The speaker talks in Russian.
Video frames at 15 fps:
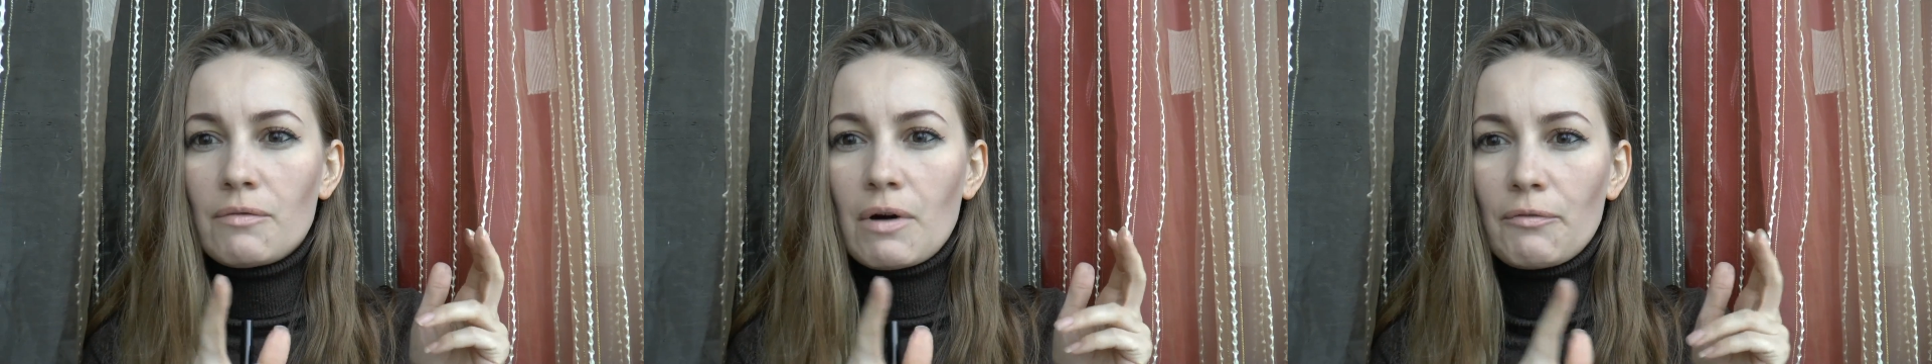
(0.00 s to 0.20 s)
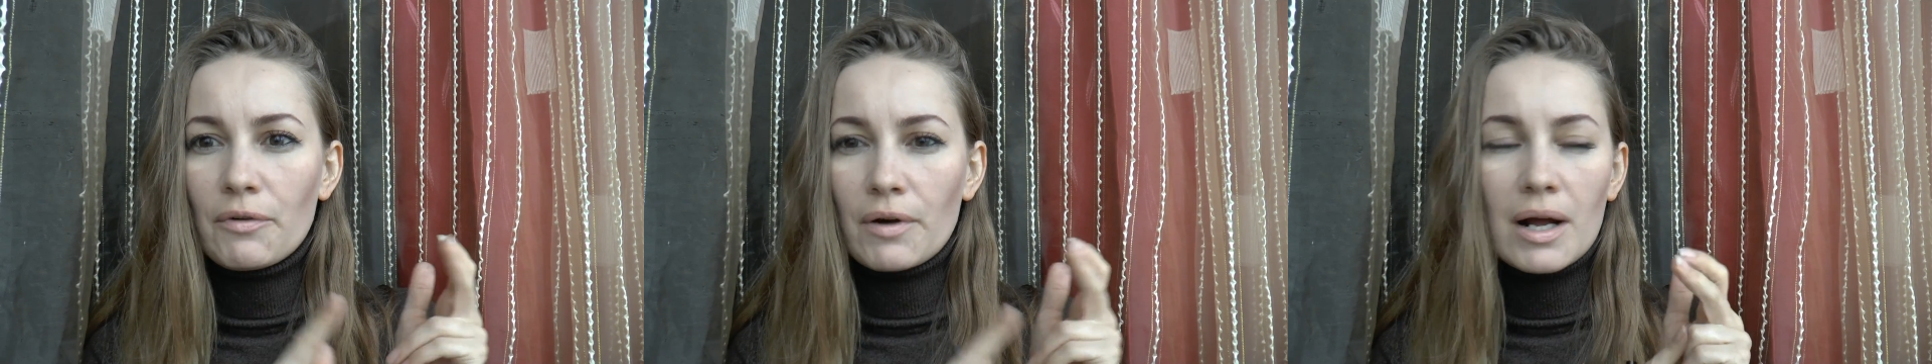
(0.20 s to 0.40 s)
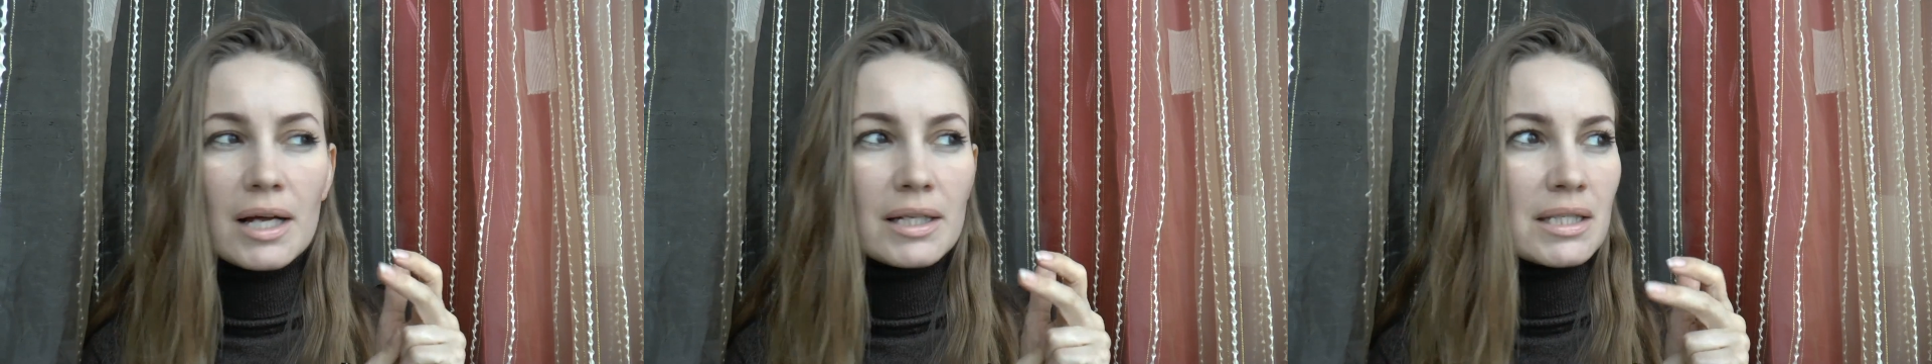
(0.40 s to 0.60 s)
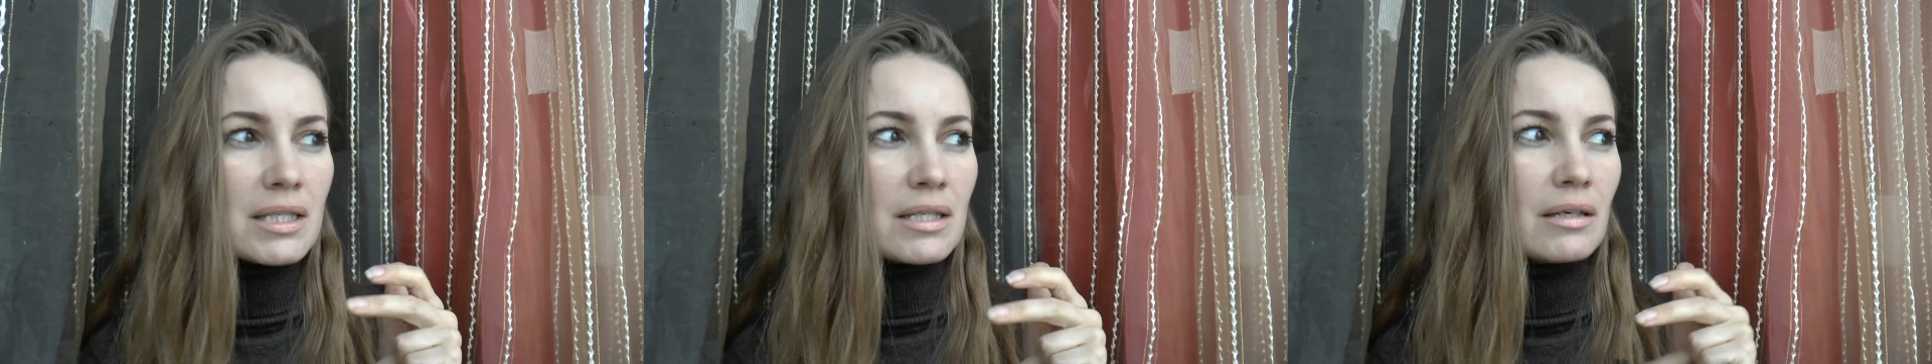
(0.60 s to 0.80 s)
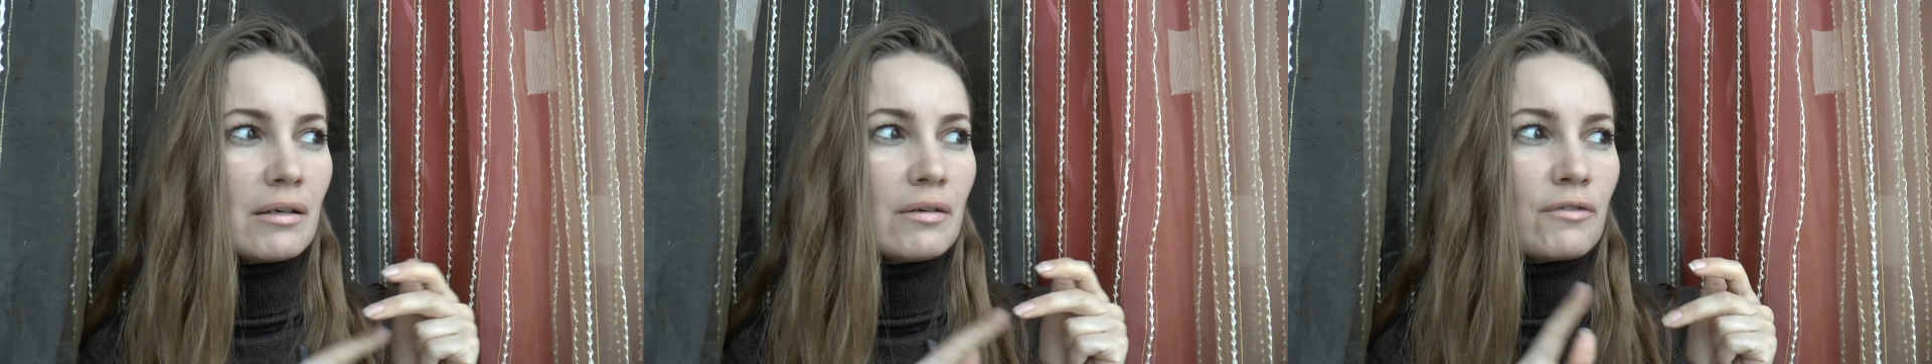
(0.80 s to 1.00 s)
во
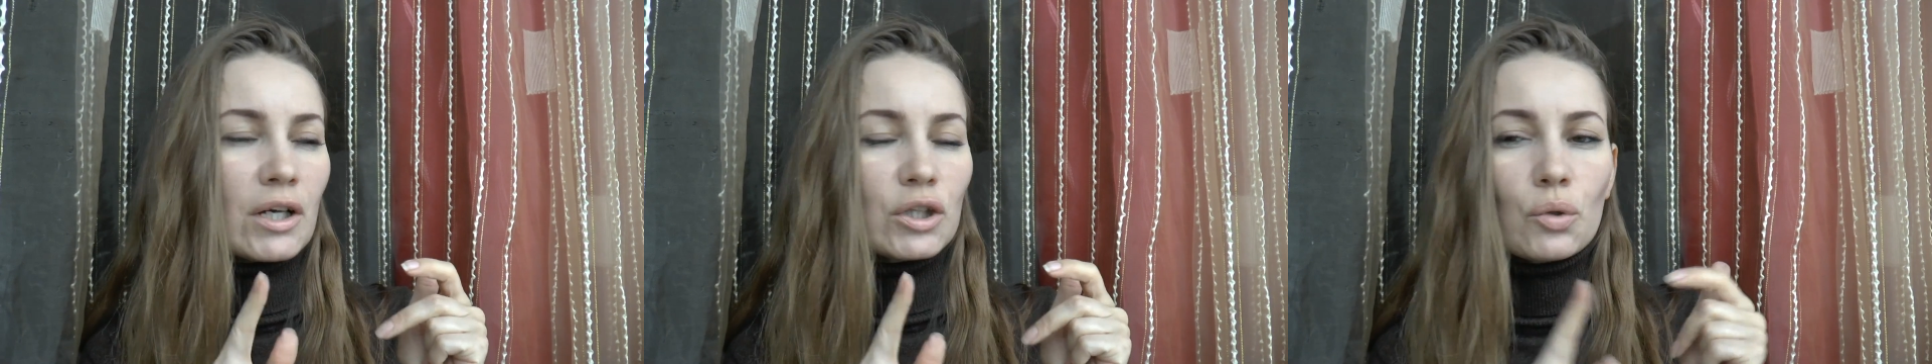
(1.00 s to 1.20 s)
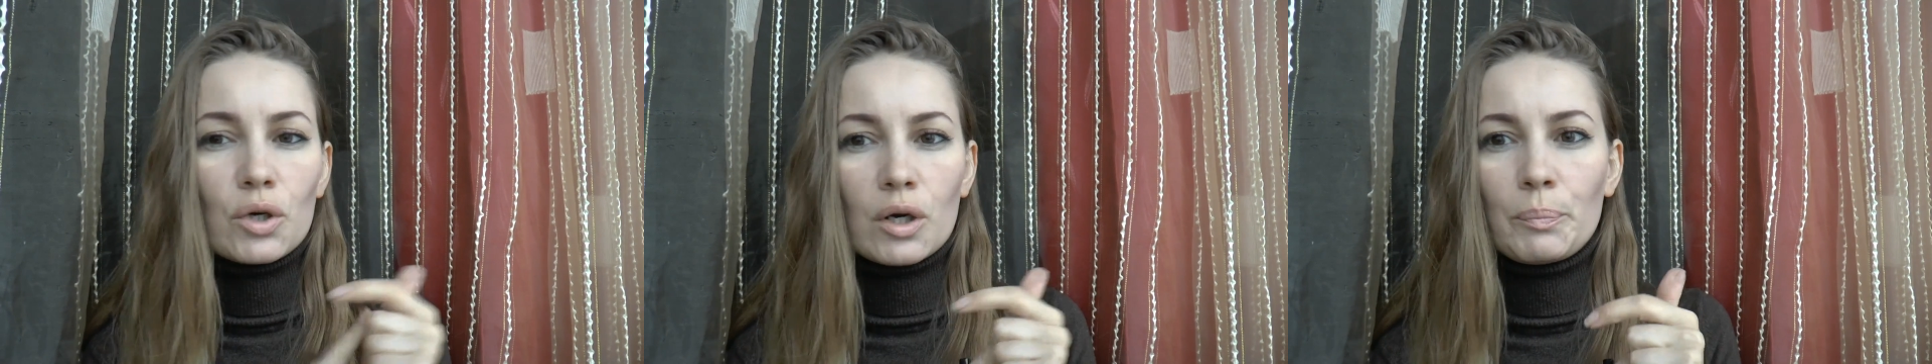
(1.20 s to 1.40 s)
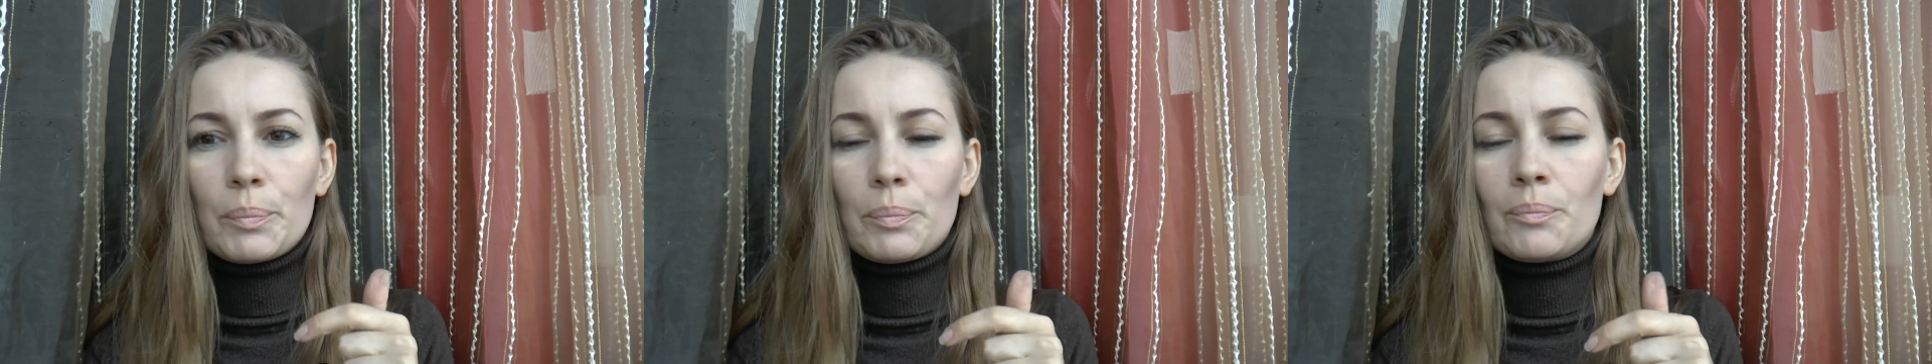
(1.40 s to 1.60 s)
Франции, в которых